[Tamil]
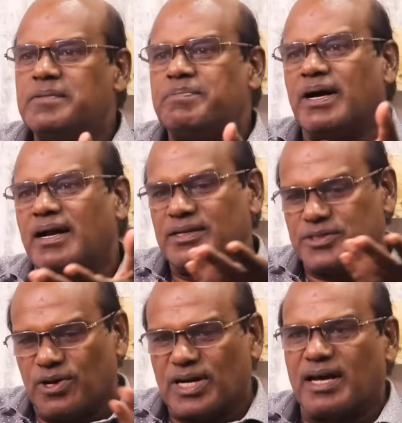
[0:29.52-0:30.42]
சிரிப்பாங்க
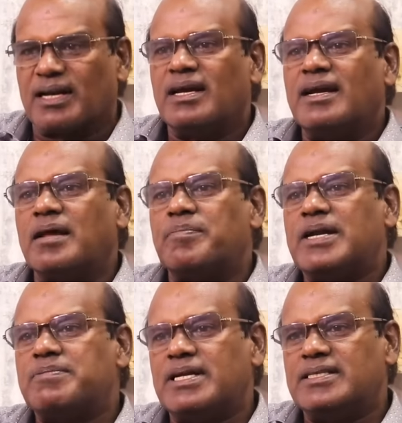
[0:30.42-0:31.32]
ஜோக்கர்
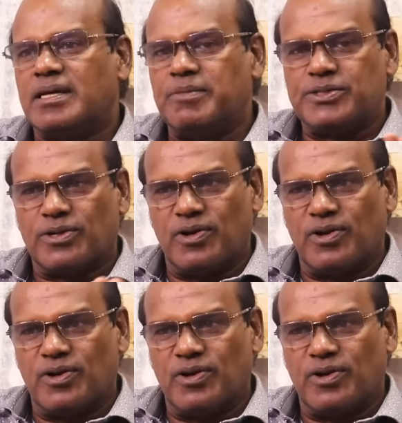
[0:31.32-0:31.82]
எடப்பாடி பழனிசாமின்னு